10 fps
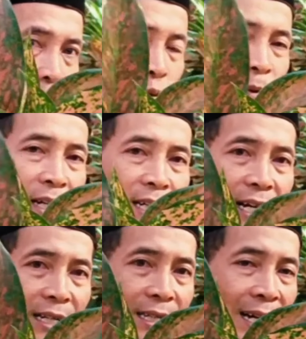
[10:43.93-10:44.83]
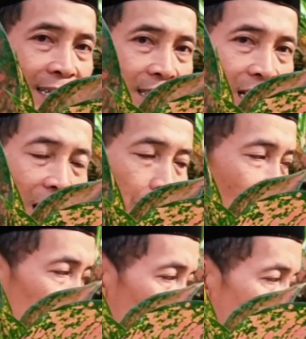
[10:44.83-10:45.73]
Rubi kenarinya
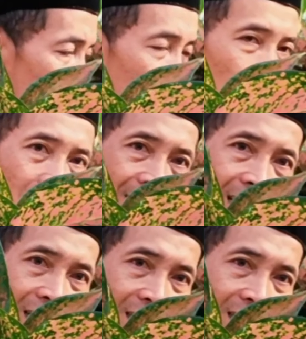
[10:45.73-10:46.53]
80.000 saja.